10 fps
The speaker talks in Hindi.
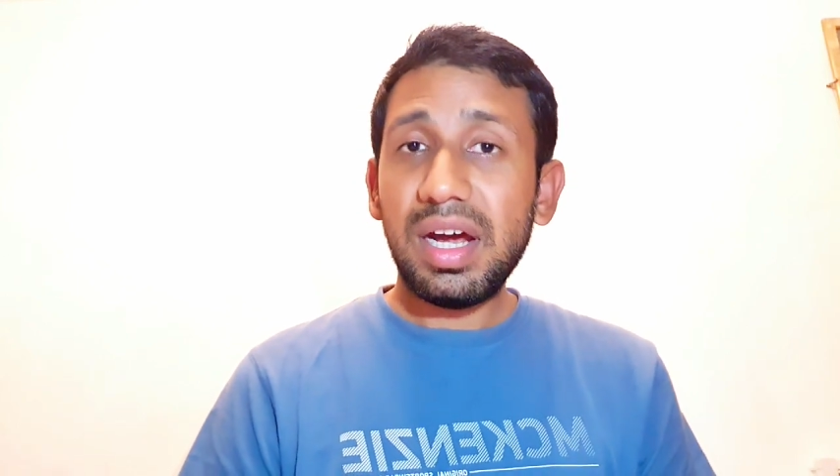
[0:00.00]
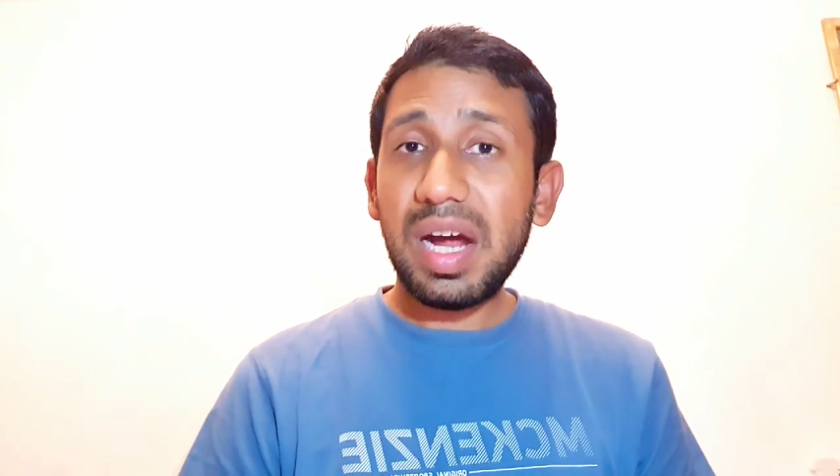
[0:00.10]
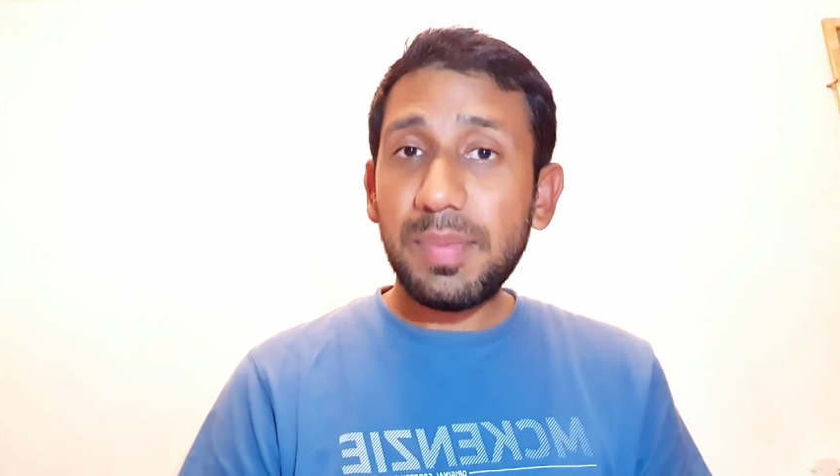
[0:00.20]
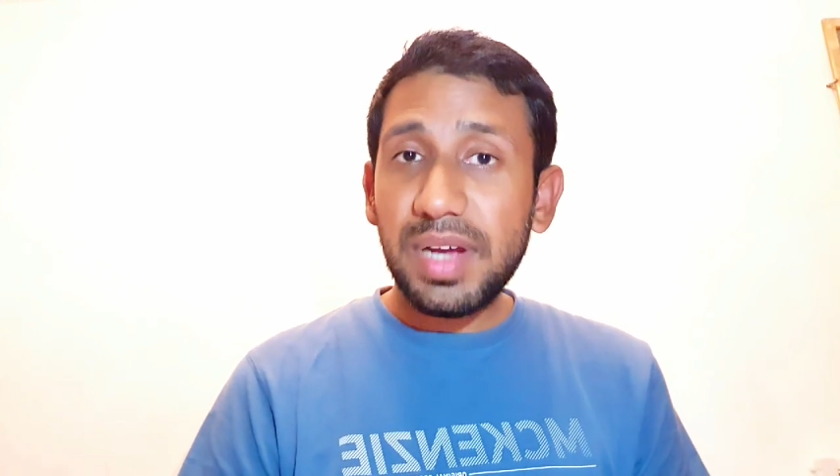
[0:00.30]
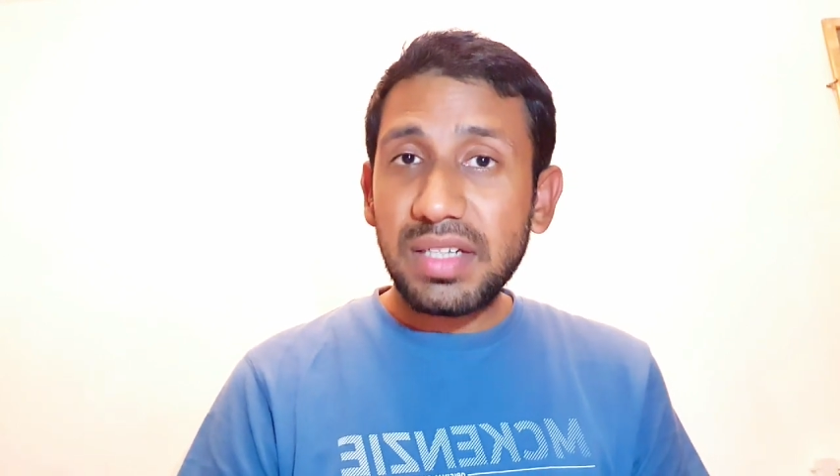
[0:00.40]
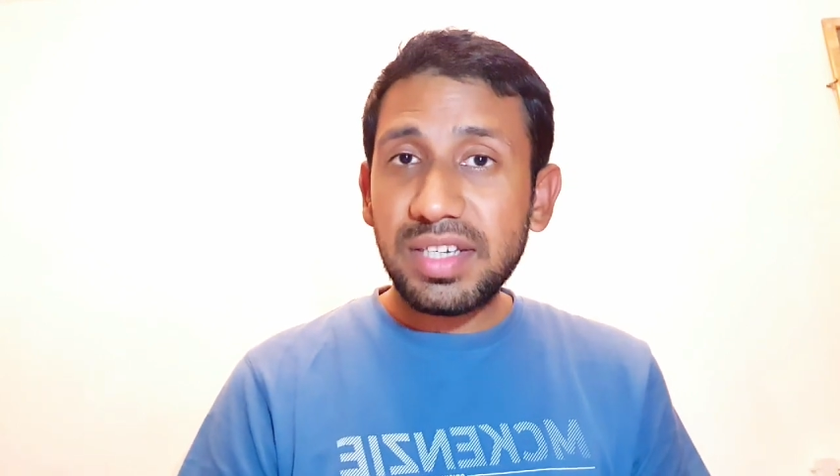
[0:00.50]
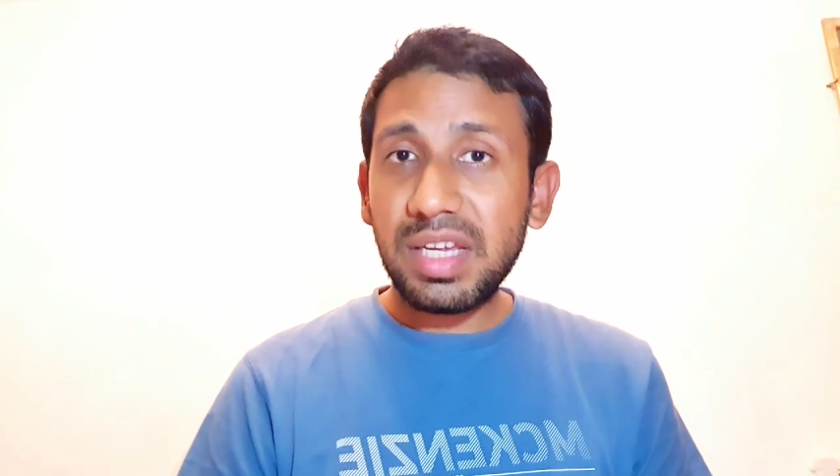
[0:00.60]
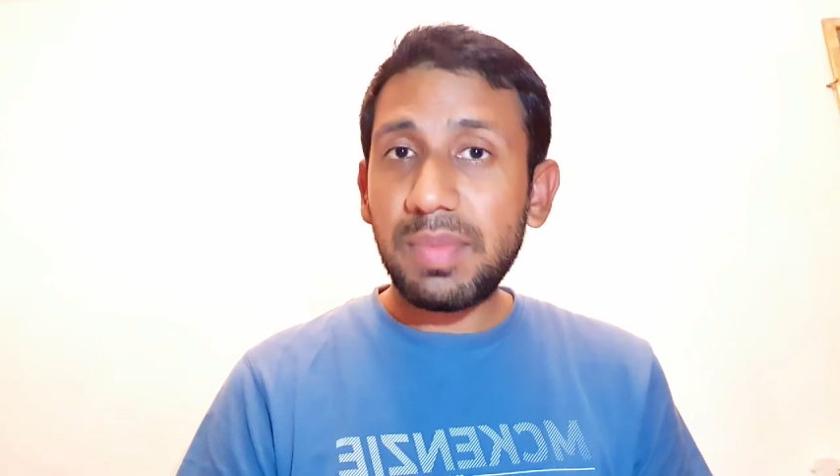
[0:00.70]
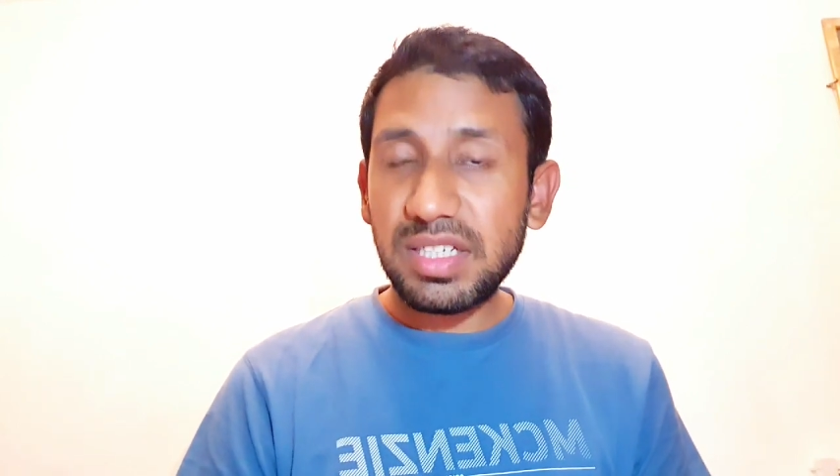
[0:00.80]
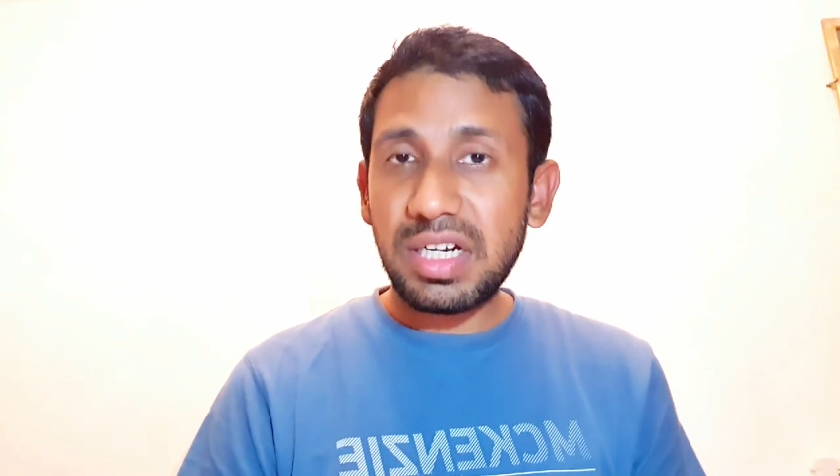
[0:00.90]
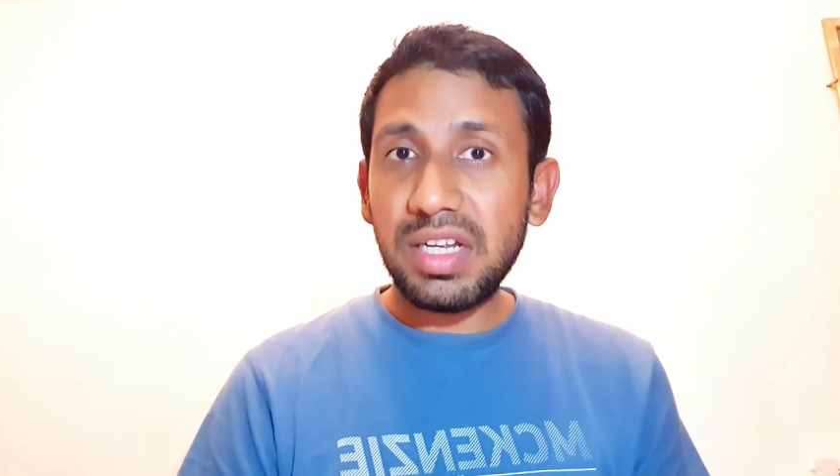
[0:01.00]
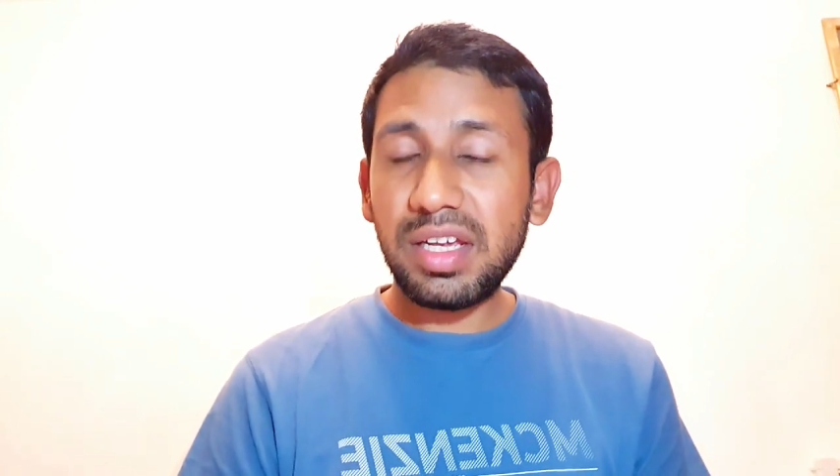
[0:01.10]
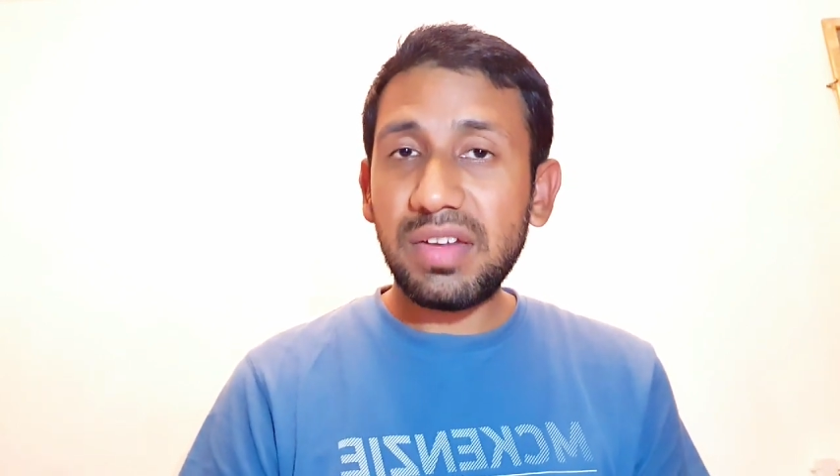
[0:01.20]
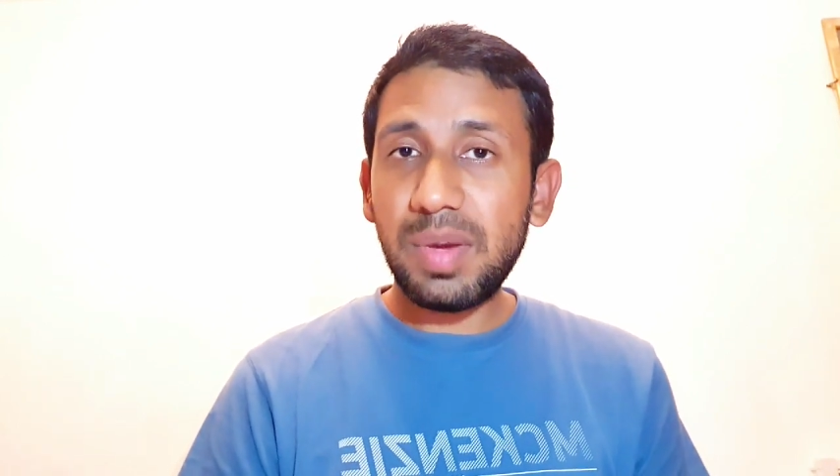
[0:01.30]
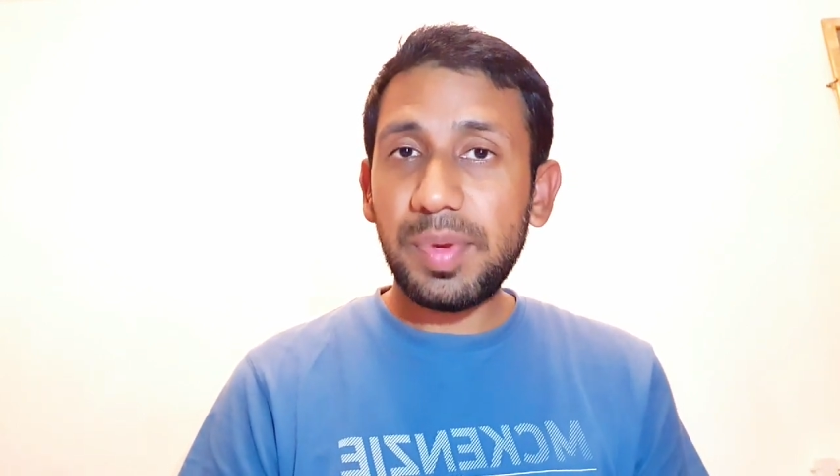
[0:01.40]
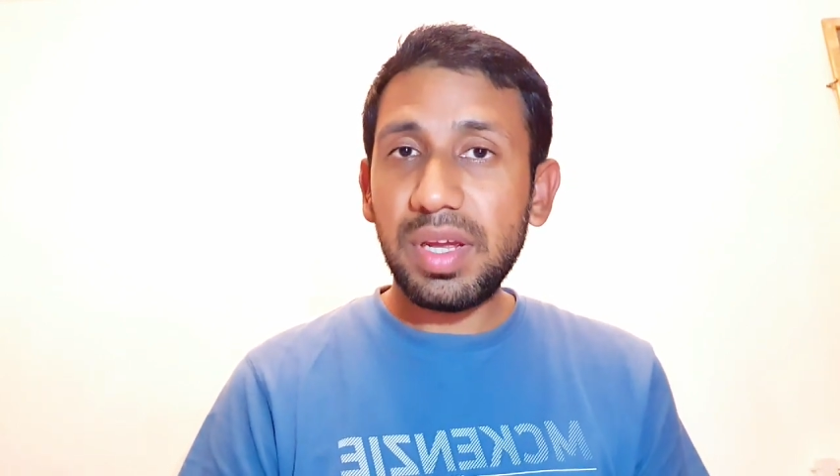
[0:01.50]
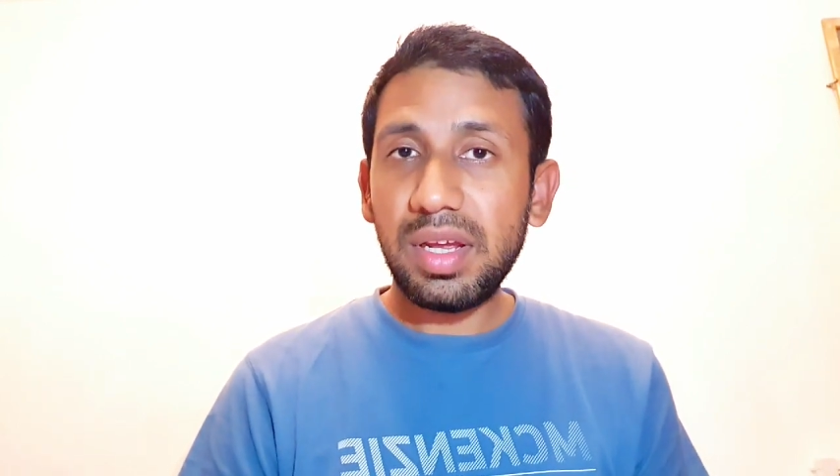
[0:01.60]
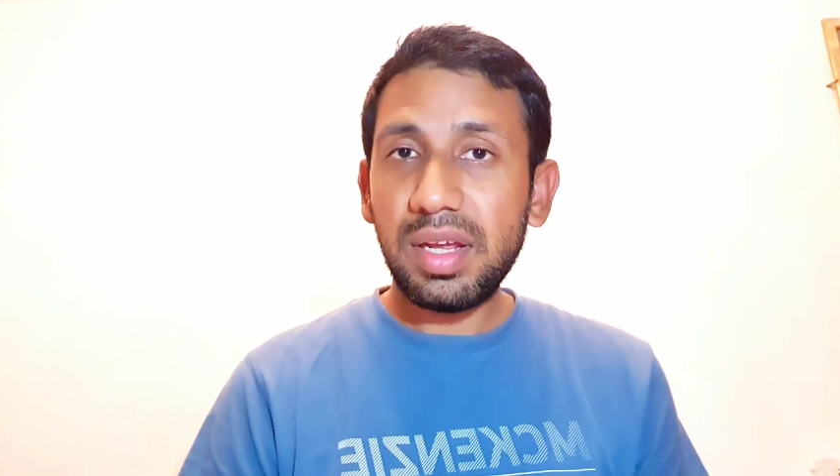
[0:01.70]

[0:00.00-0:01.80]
आप डांस देख के माशाला लिख रहे हैं वहाँ पर